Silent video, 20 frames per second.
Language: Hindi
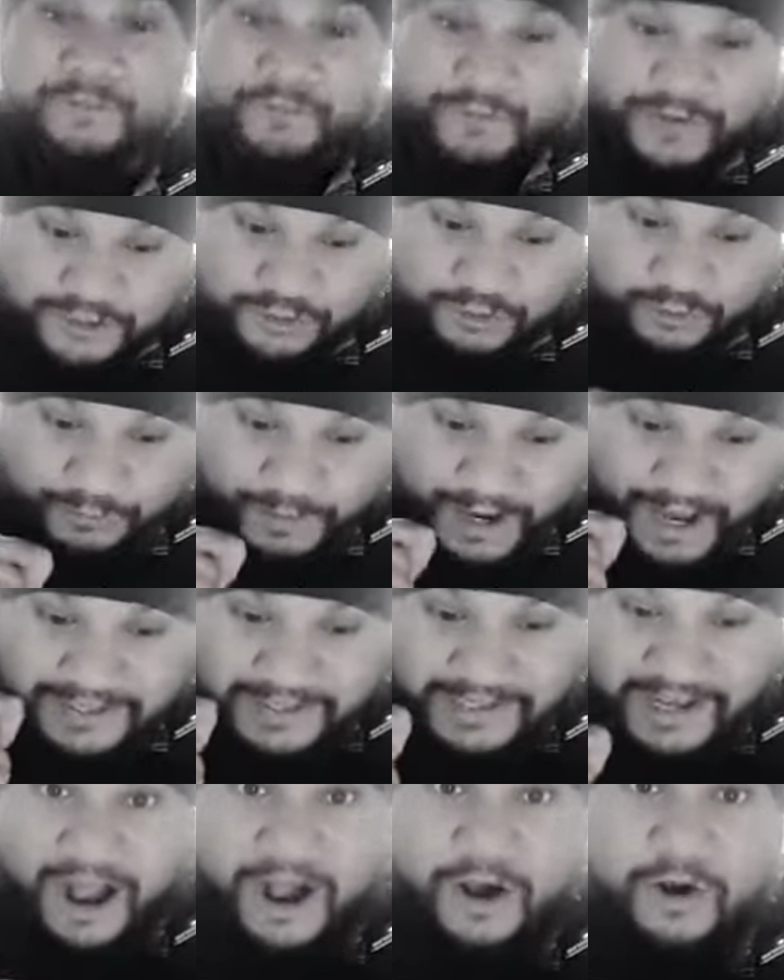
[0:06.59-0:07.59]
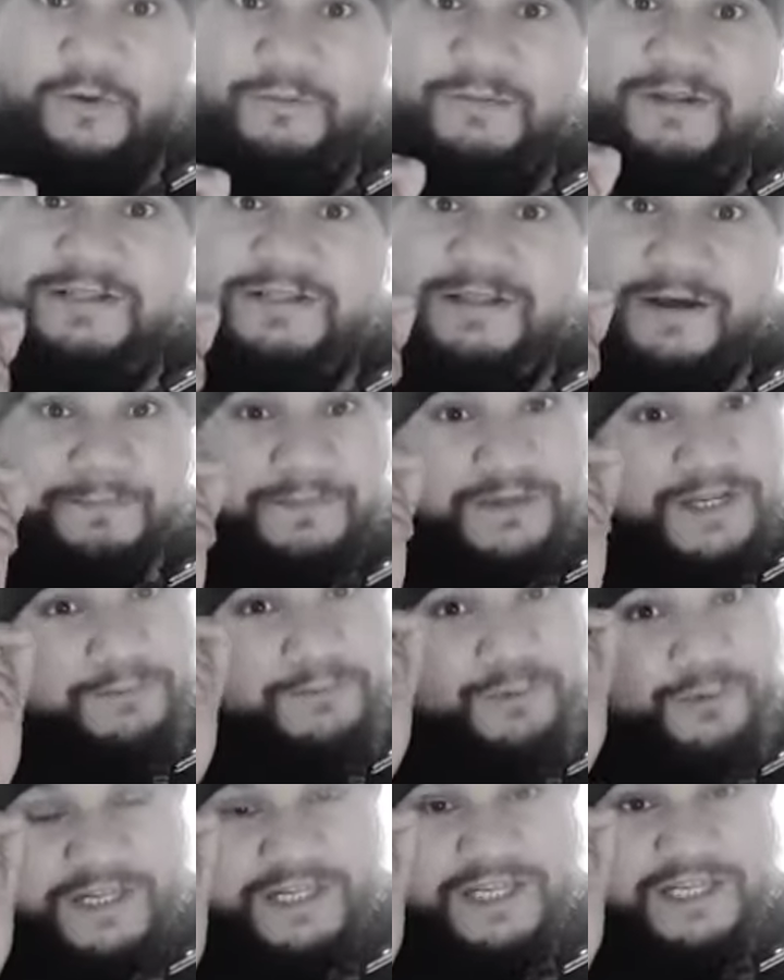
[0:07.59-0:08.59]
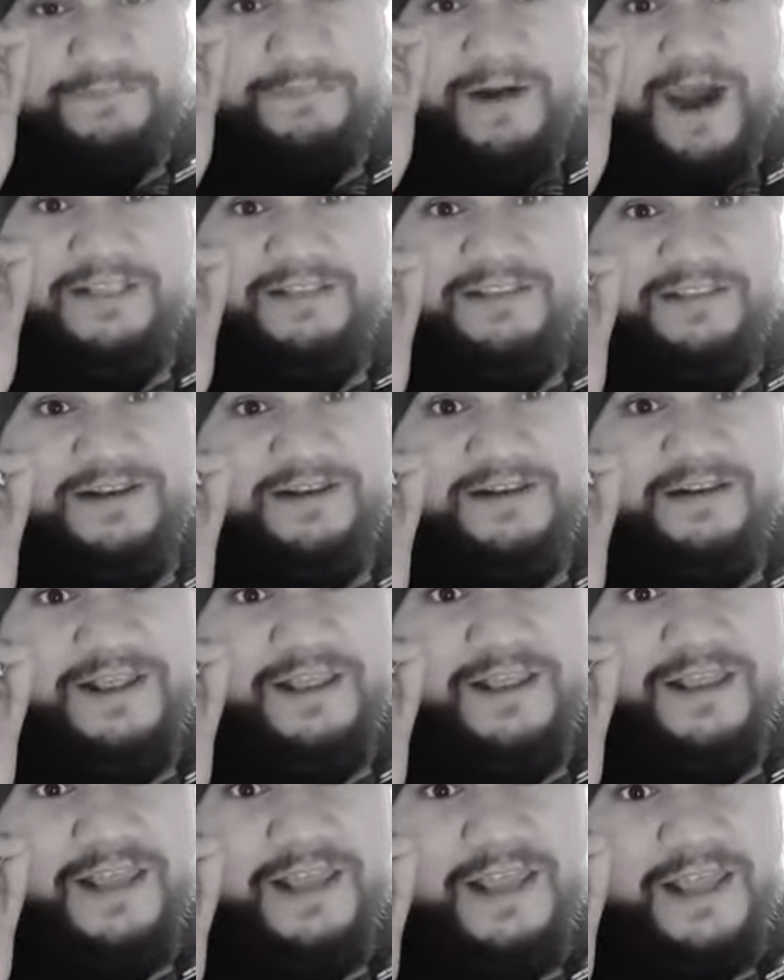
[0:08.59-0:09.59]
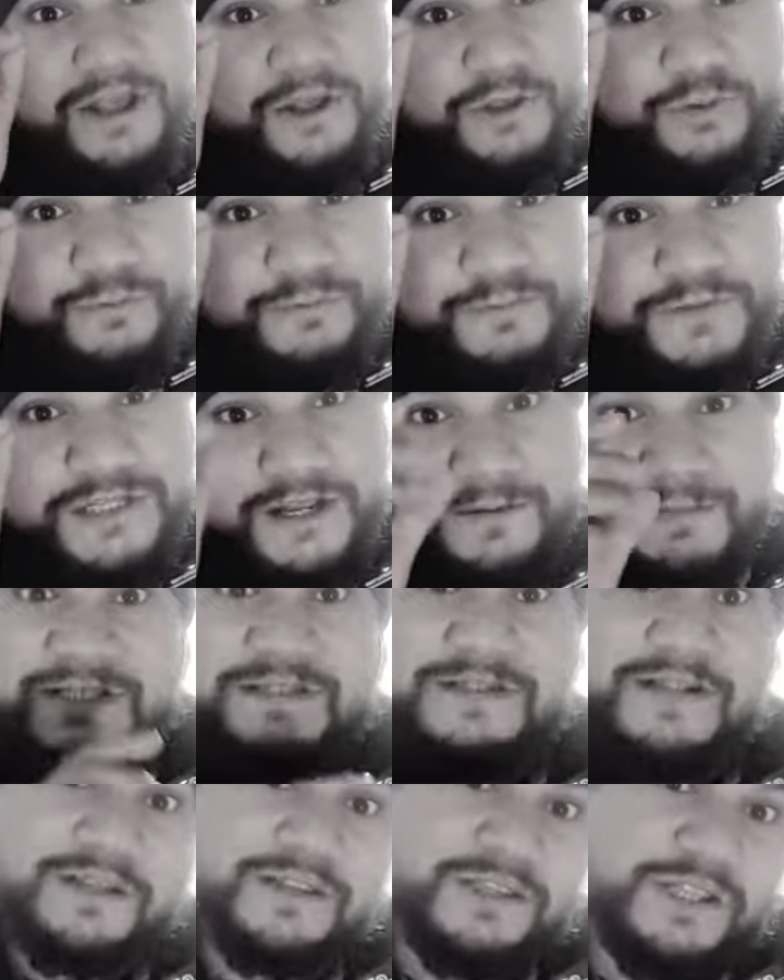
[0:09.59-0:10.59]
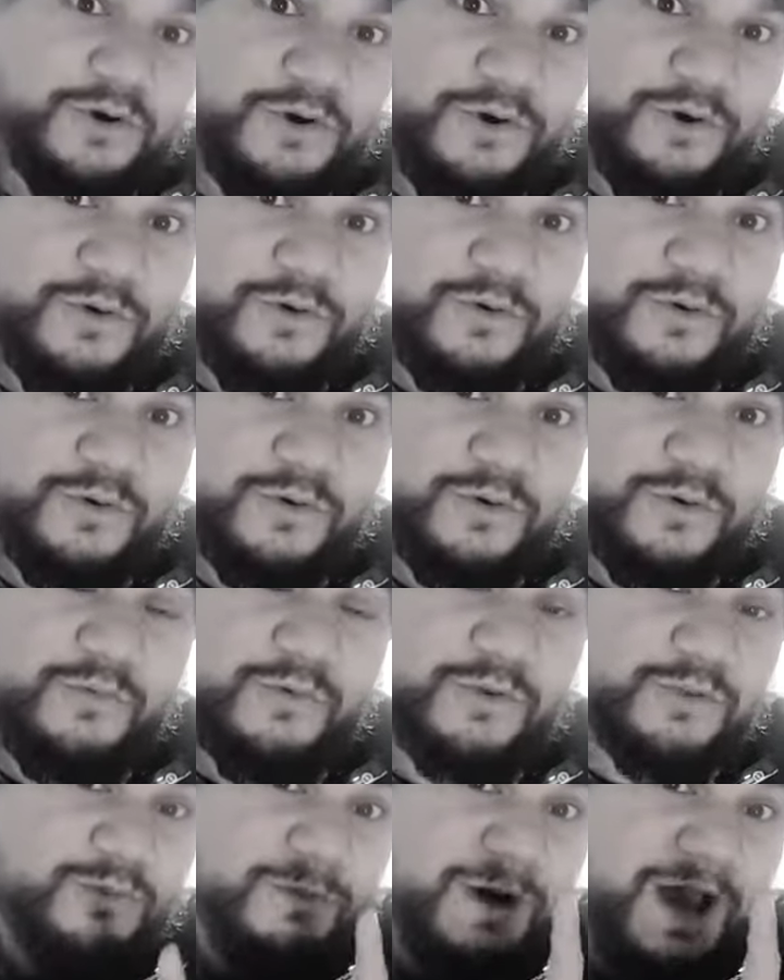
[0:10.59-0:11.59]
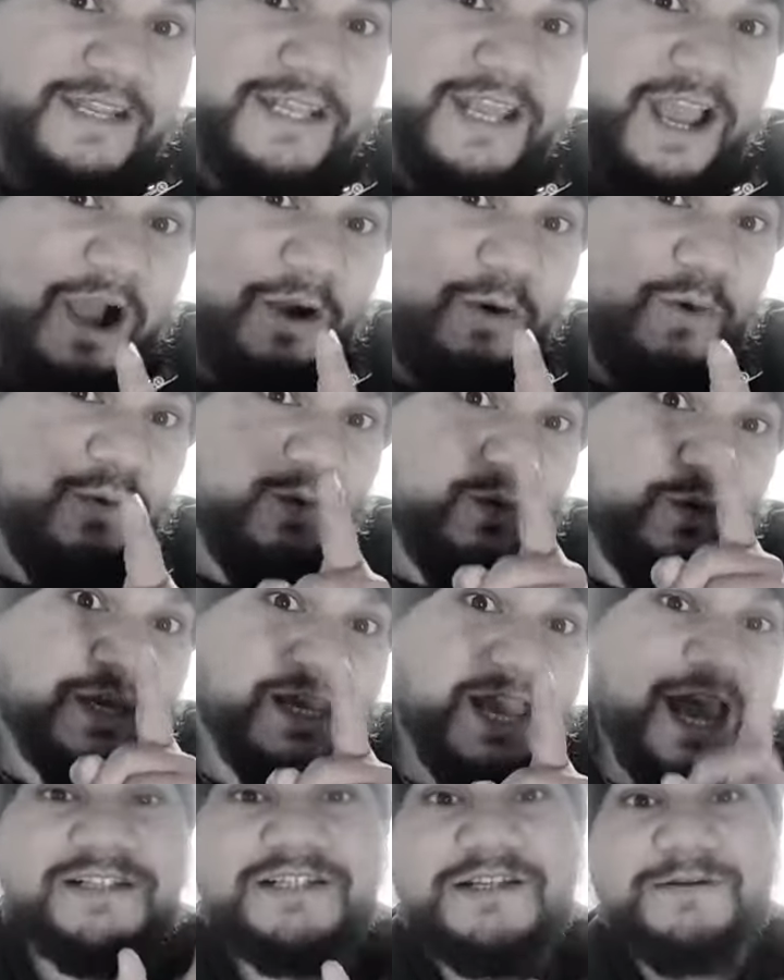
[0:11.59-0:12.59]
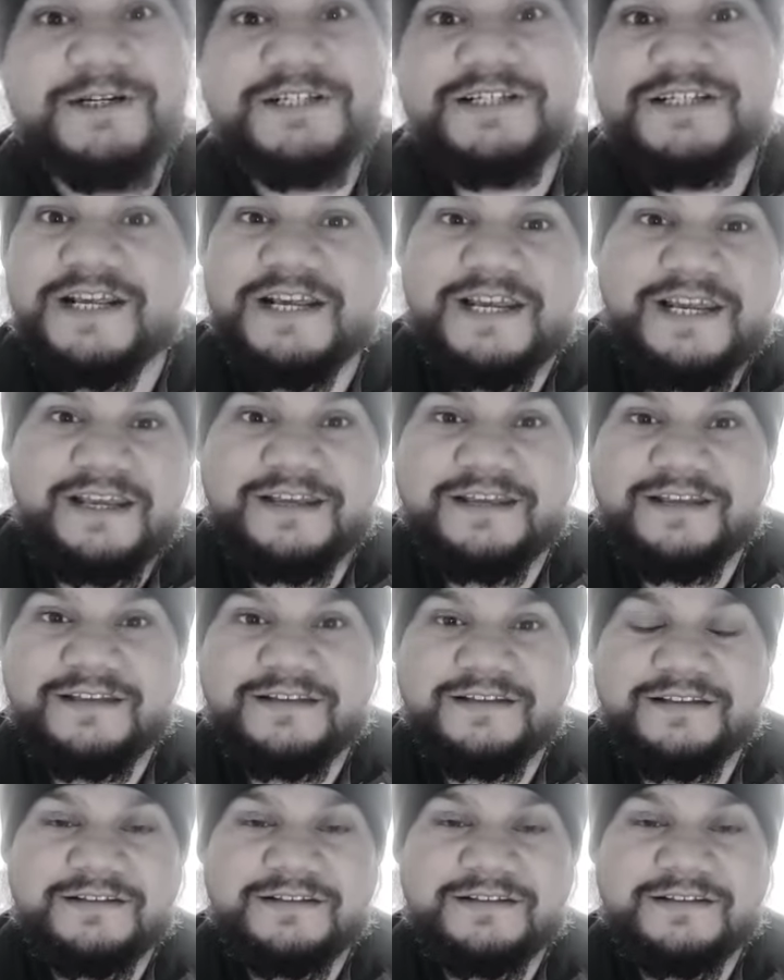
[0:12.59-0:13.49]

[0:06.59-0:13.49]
वे जो तुम्हारी आंखों में सपने बोने की बात कर रहे हैं तुम समझ सकते हो वो तुम्हारी आंखों को क्या समझ रहे हैं